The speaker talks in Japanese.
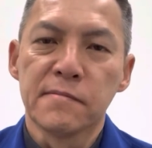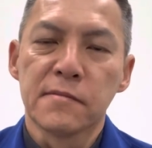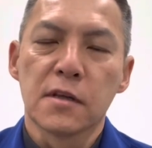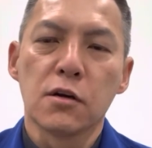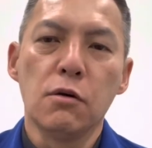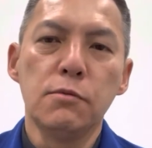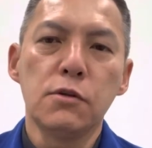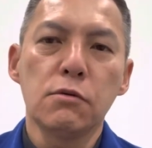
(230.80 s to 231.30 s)

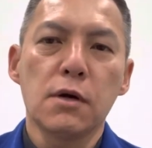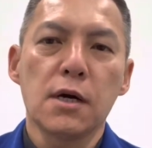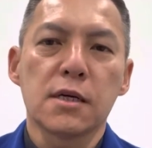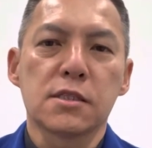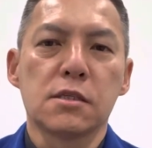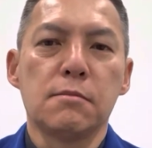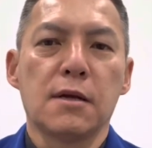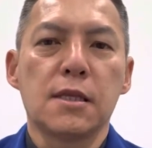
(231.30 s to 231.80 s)
ゴミとか
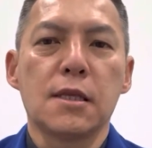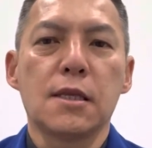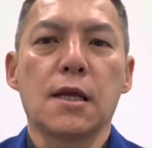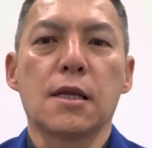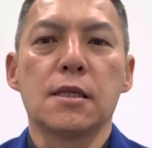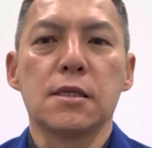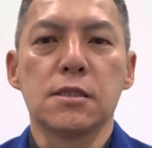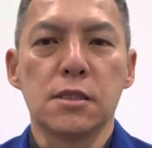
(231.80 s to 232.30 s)
が詰まって
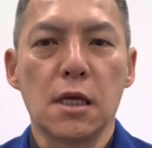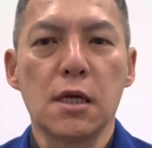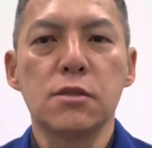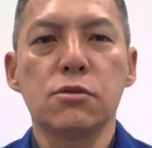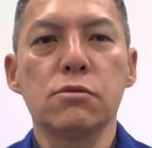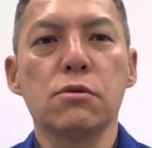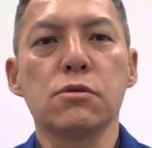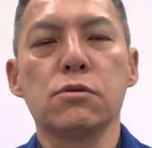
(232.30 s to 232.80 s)
たらですね
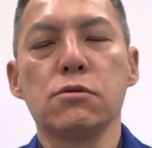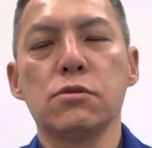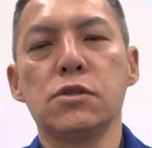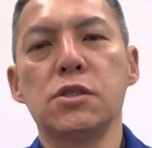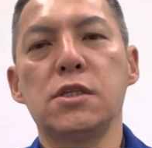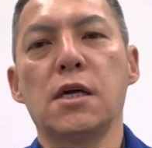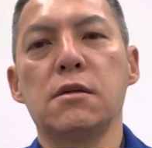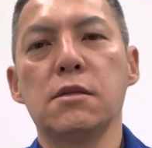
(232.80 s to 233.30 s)
ちょっと掃
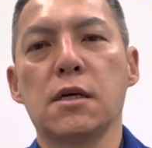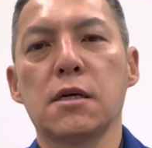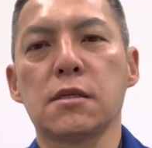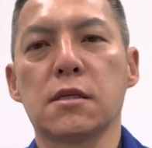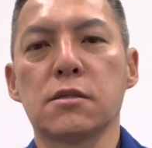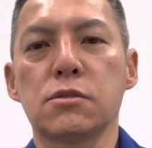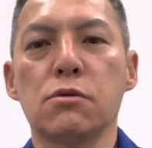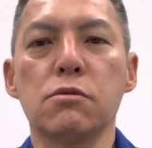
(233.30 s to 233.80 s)
除してやるだ
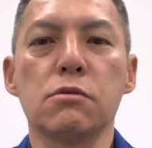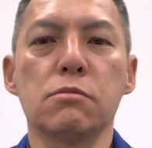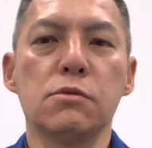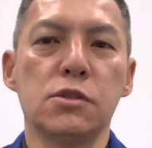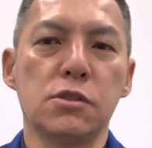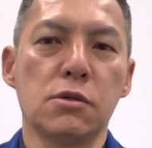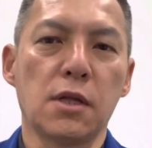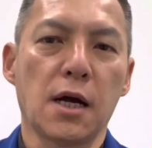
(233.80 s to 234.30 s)
けですごく
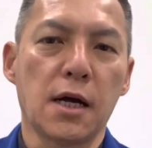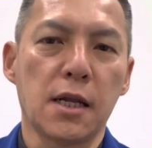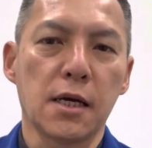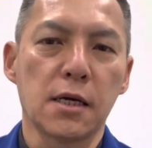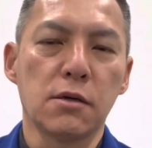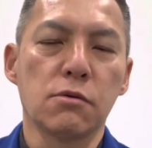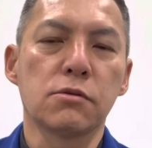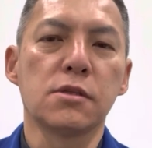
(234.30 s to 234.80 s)
水の流
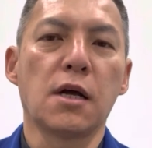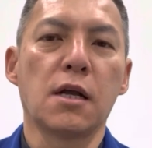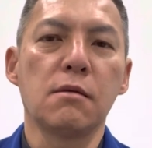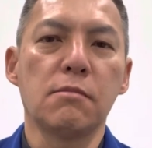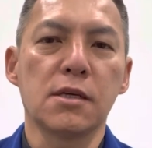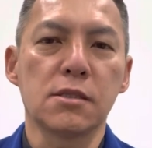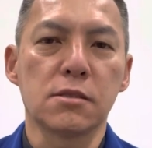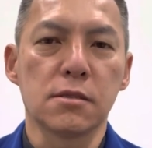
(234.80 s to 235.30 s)
れが良くな
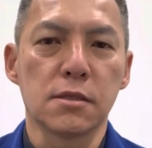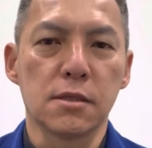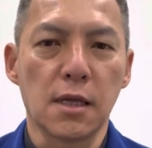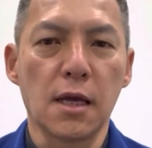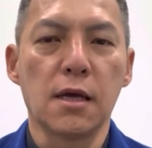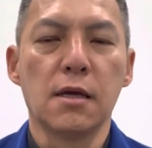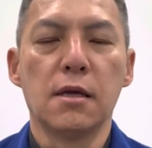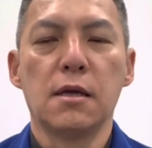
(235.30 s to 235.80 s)
りますん
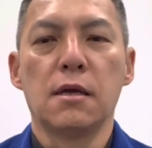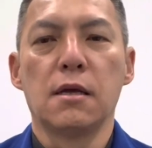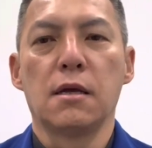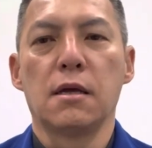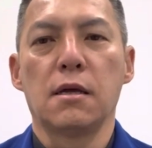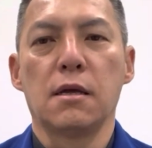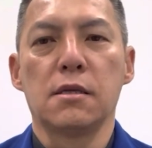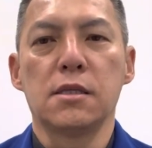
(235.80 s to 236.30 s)
で、
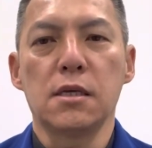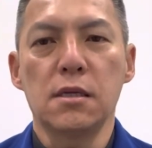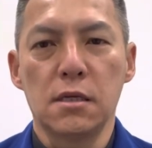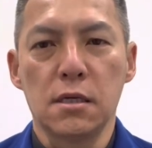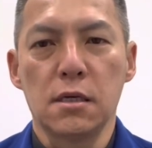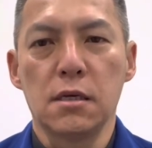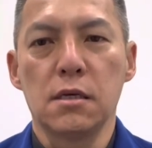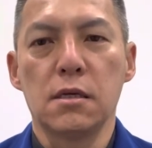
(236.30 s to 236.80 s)
えー、ぜ
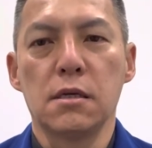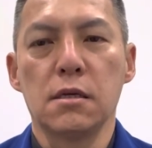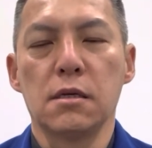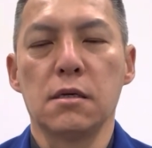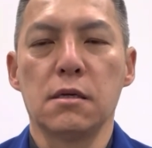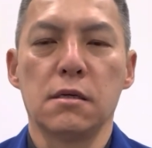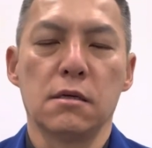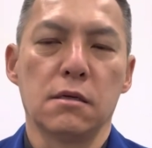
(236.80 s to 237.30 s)
ひ、
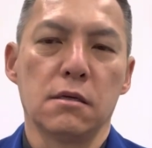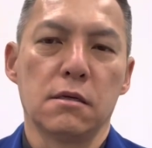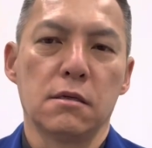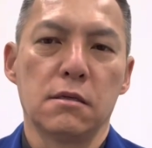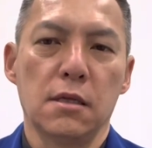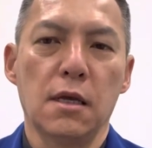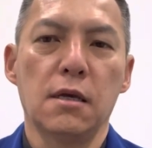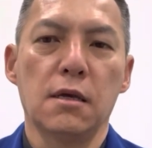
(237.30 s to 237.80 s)

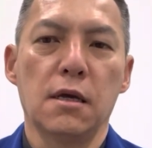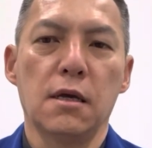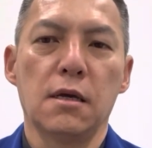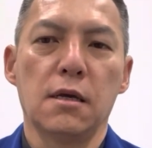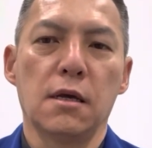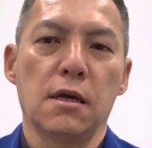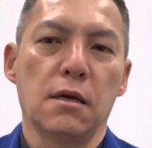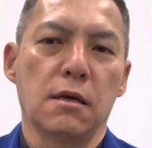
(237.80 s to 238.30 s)
ね
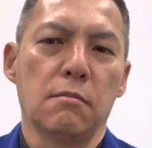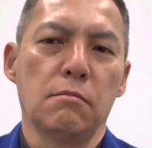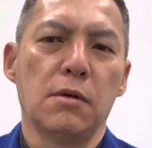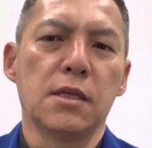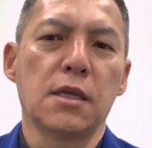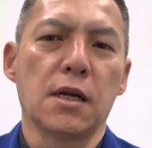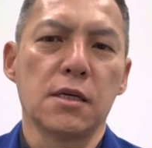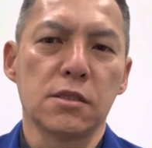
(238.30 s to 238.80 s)
え
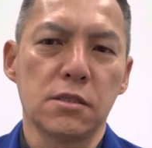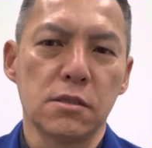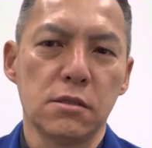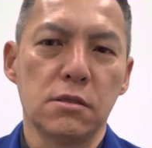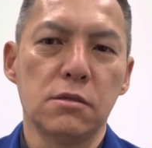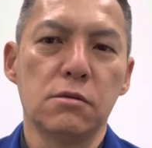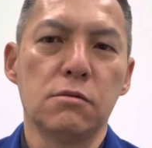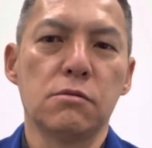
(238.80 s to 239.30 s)
メンテナンス
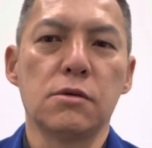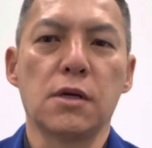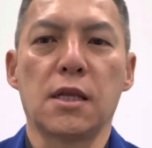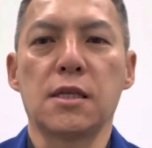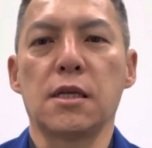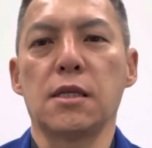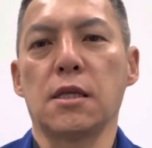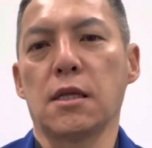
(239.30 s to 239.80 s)
を
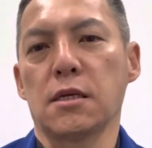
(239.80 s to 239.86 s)
やっていただ